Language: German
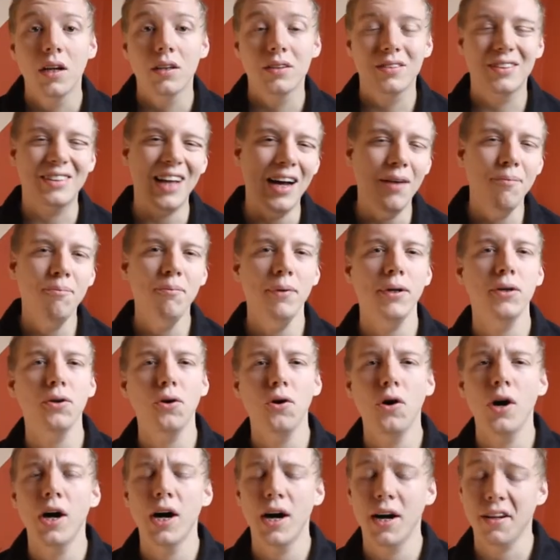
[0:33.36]

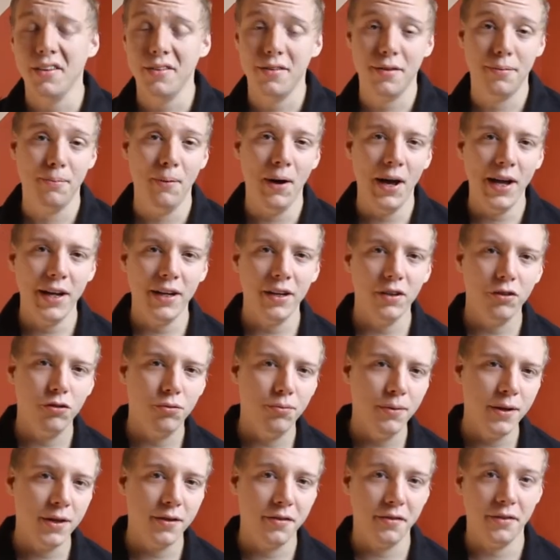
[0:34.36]
Dumbledore hat zwei
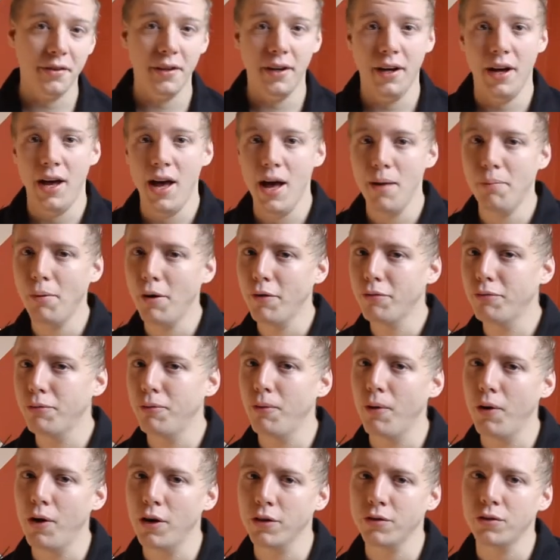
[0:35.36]
Geschwister,
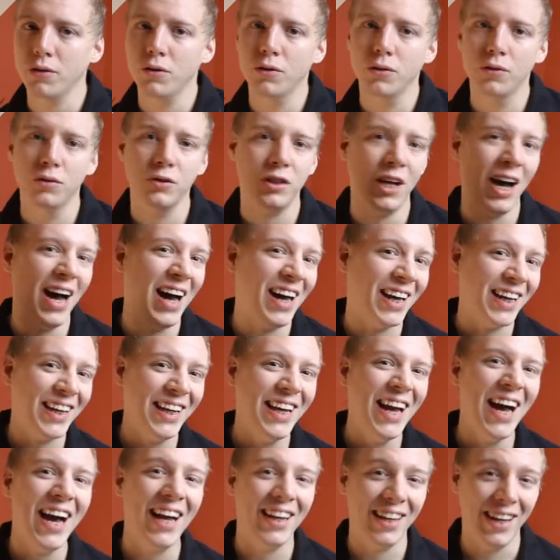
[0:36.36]
Aberford und
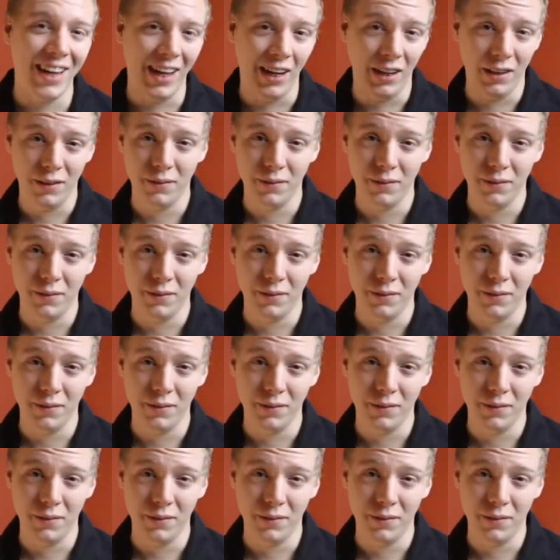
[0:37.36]
Ariana.